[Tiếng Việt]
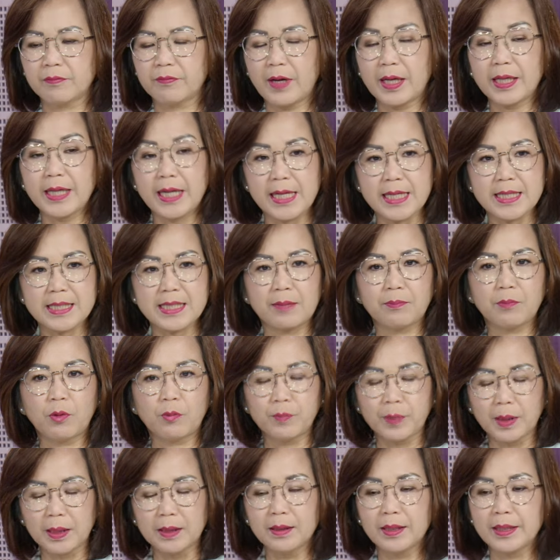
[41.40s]
phát hiện ra
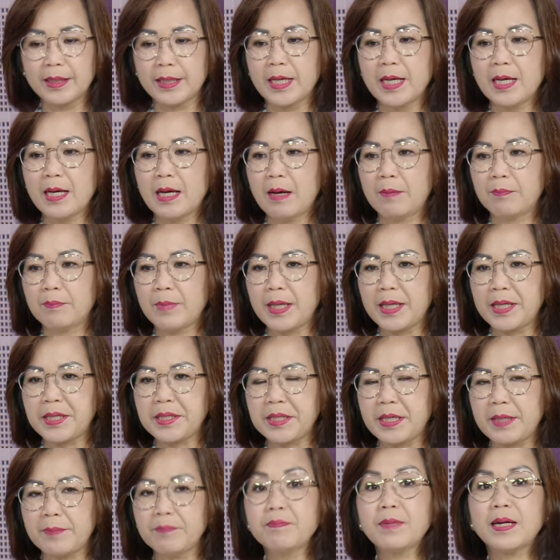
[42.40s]
một người bị
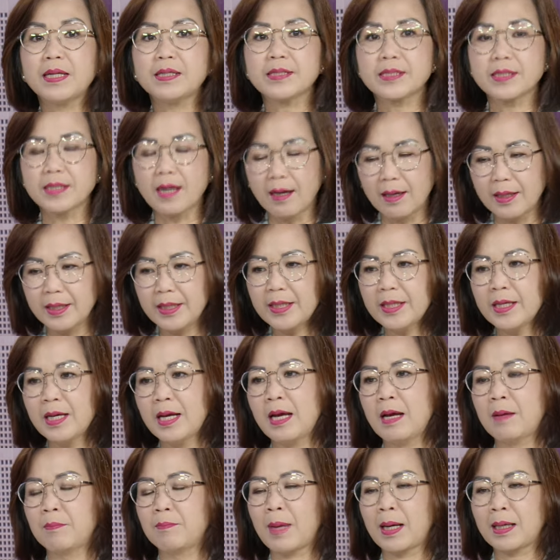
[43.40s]
nhiễm bệnh sởi
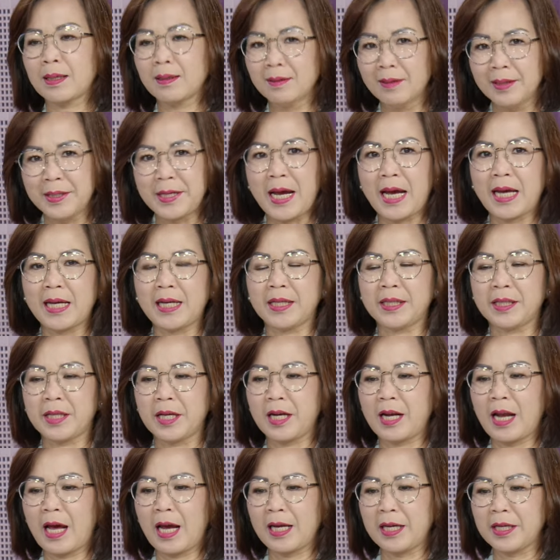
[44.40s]
mà người này
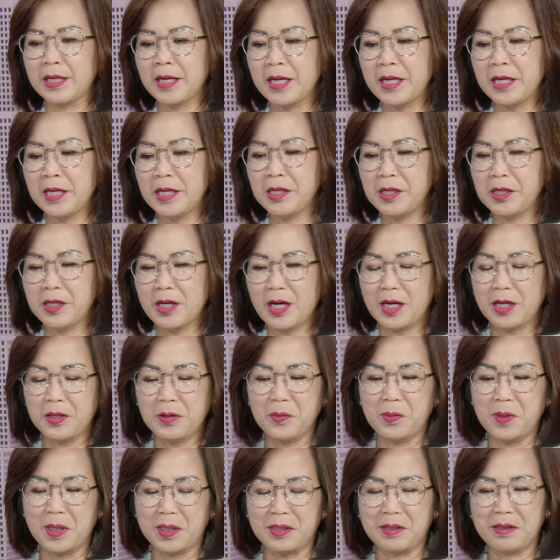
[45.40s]
thì lại đi uh,
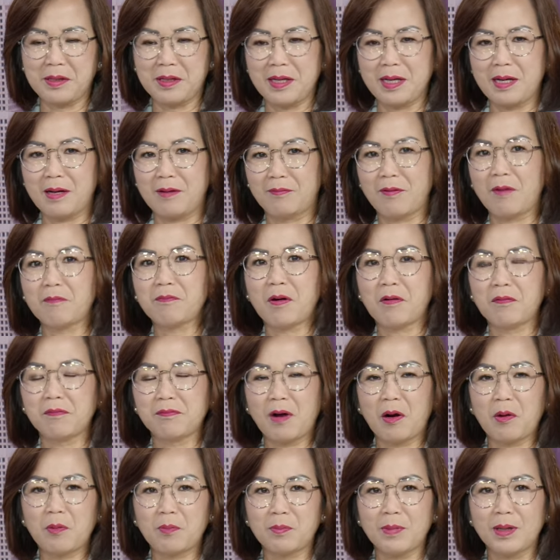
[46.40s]
du lịch vòng vòng
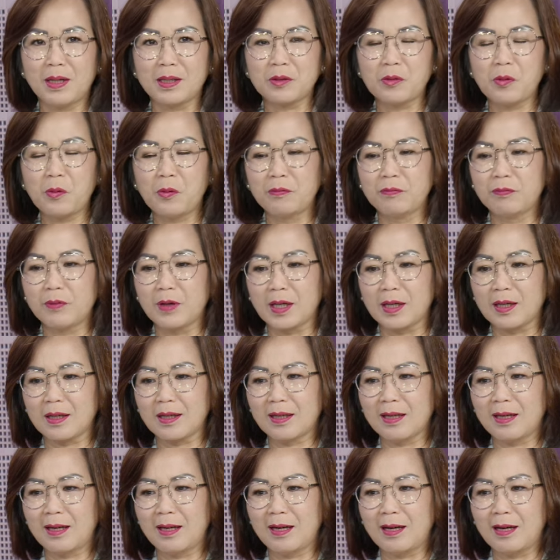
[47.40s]
vòng ở khu vực
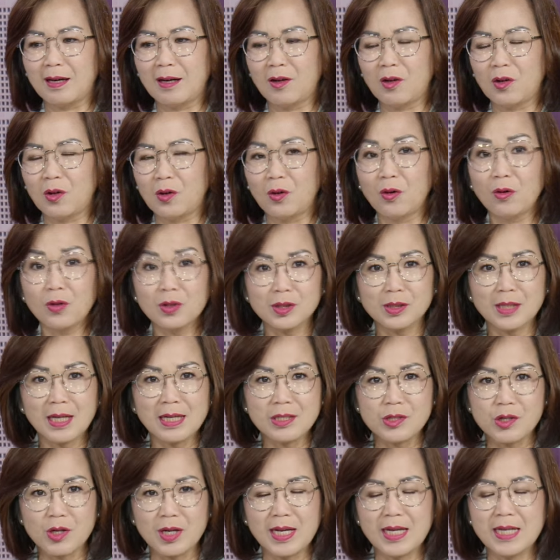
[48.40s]
uh, Los
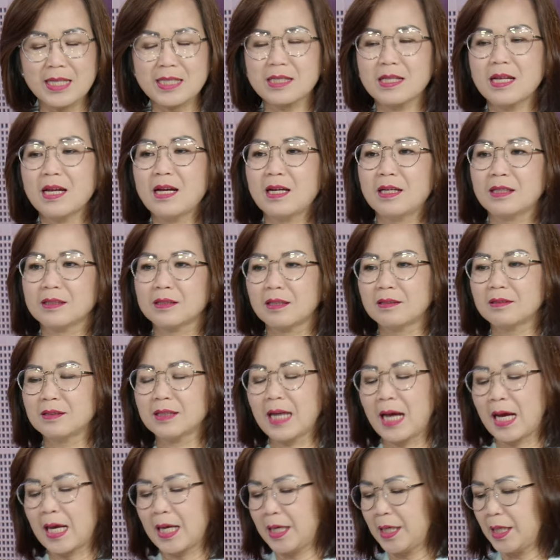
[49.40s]
Angeles từ
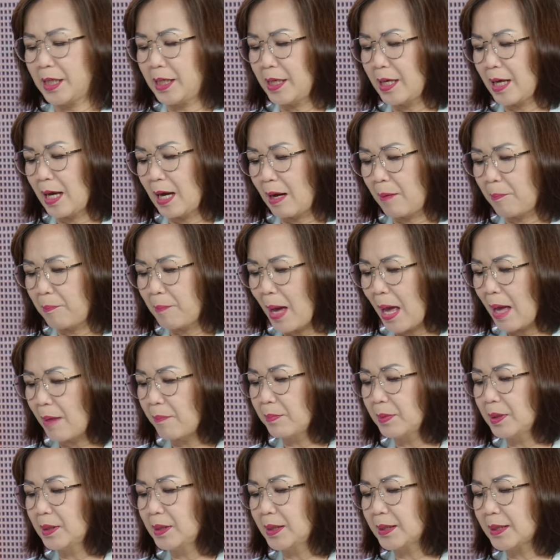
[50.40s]
ngày
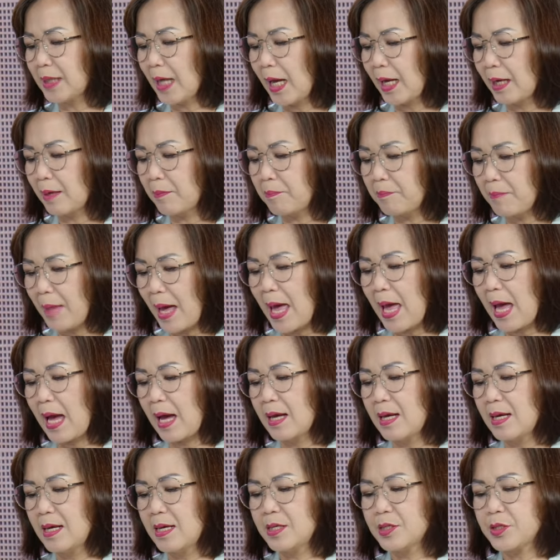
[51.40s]
30 à, tháng
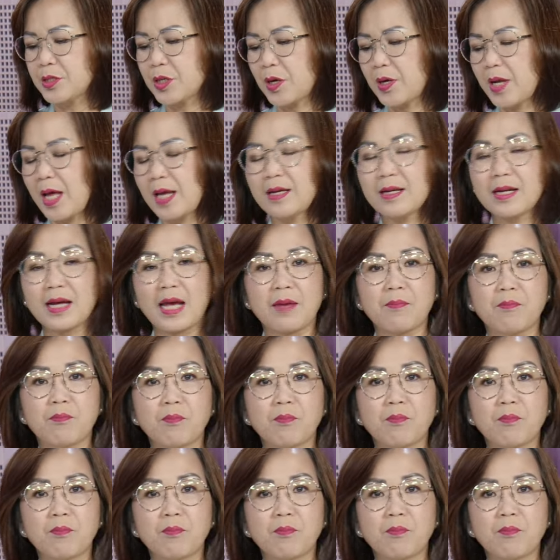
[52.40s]
3 cho đến ngày